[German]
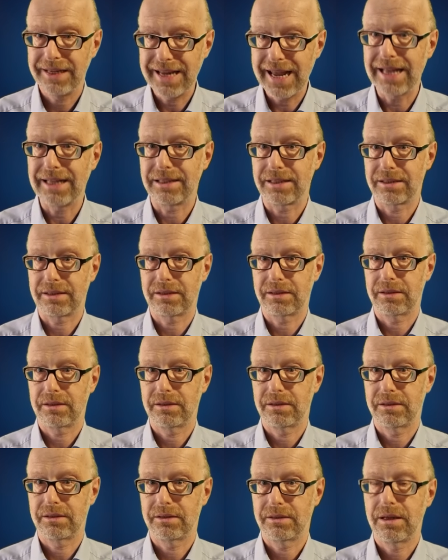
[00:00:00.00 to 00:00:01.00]
Jetzt,
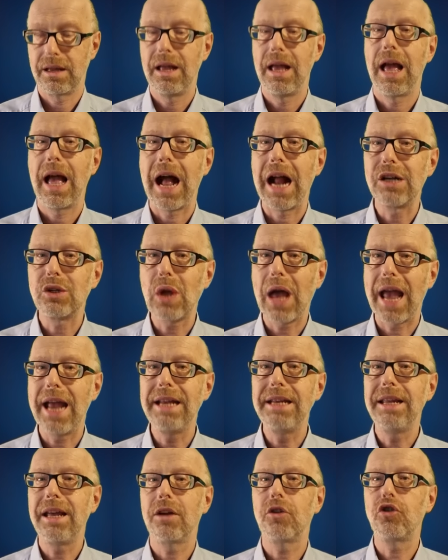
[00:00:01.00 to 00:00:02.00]
also
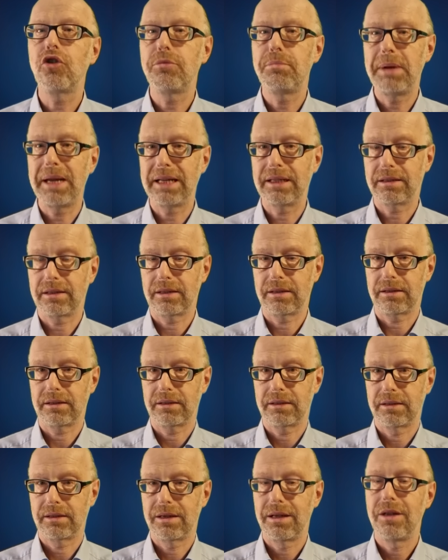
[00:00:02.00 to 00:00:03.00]
ein Jahr später,
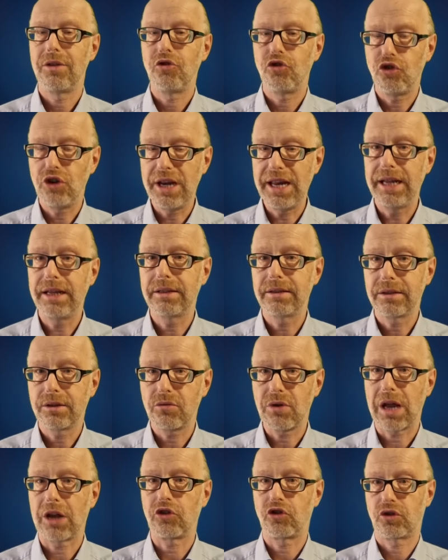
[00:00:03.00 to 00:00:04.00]
schlägt
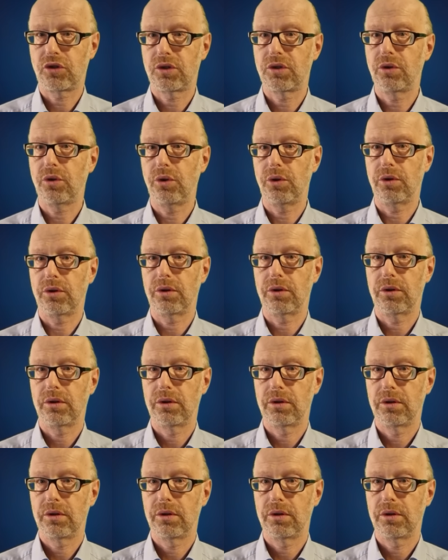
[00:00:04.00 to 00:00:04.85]
Grush zurück